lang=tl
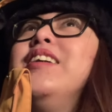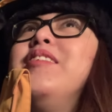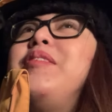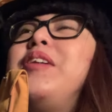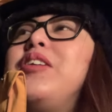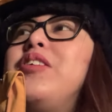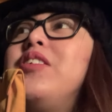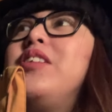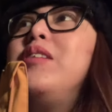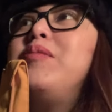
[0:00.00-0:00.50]

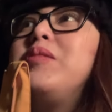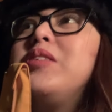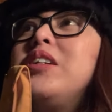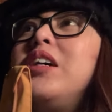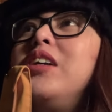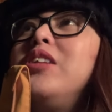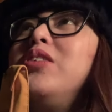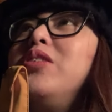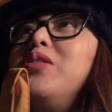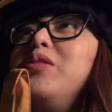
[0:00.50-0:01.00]
Pero hindi
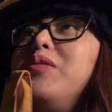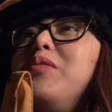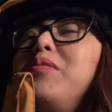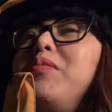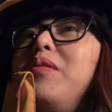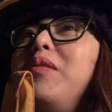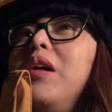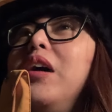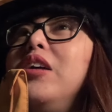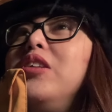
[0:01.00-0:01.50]
masyadong
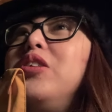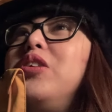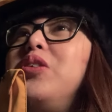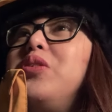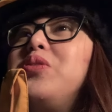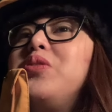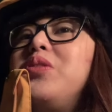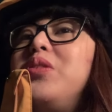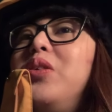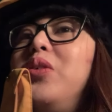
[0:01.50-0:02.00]
ano
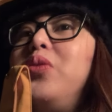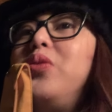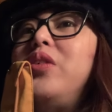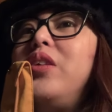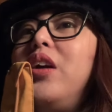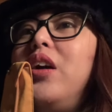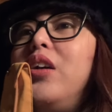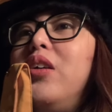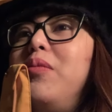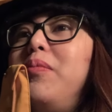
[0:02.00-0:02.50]
yung snow
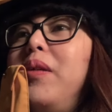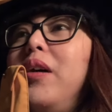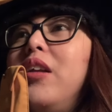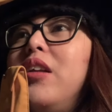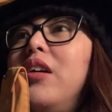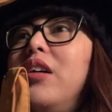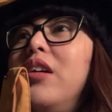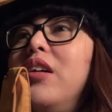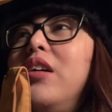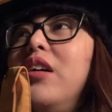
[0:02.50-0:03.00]
niya. Yung
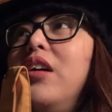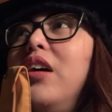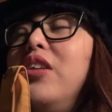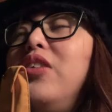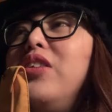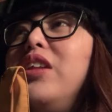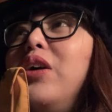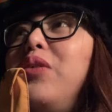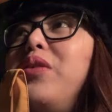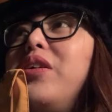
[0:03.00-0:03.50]
parang,
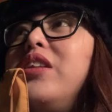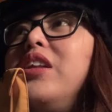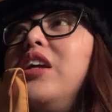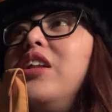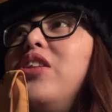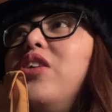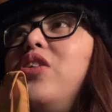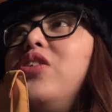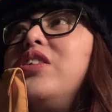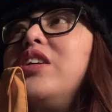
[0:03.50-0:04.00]
anong tawag
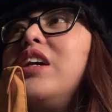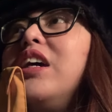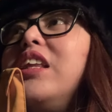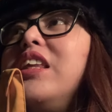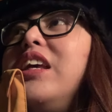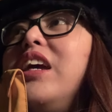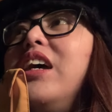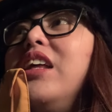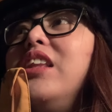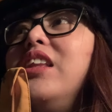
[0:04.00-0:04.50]
dito sa
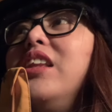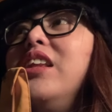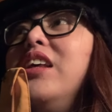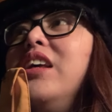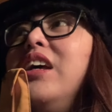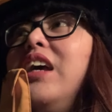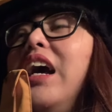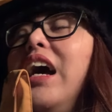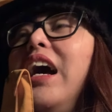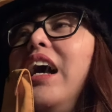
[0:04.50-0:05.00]
ganyan?
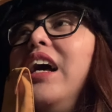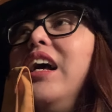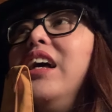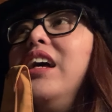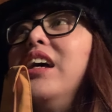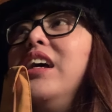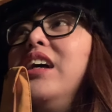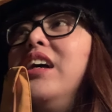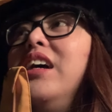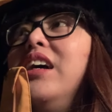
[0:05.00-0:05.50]
Ha?
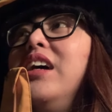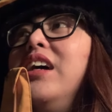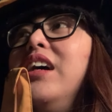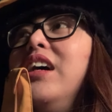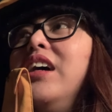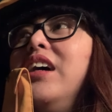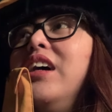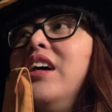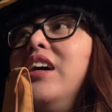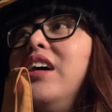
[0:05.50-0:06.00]

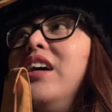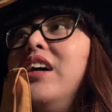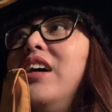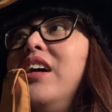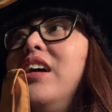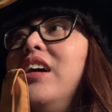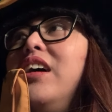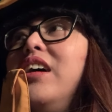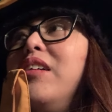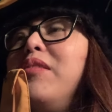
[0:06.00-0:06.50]
Pino.
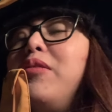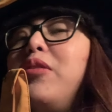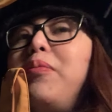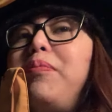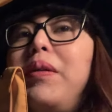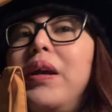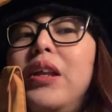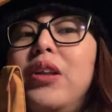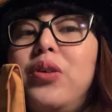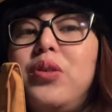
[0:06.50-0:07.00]

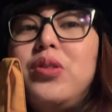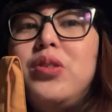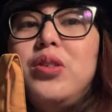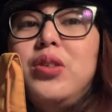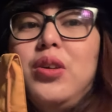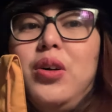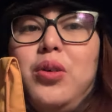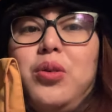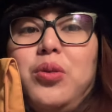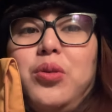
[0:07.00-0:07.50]
Yung pinong
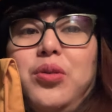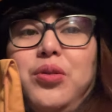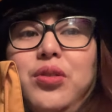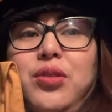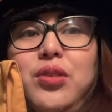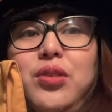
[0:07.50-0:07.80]
snow.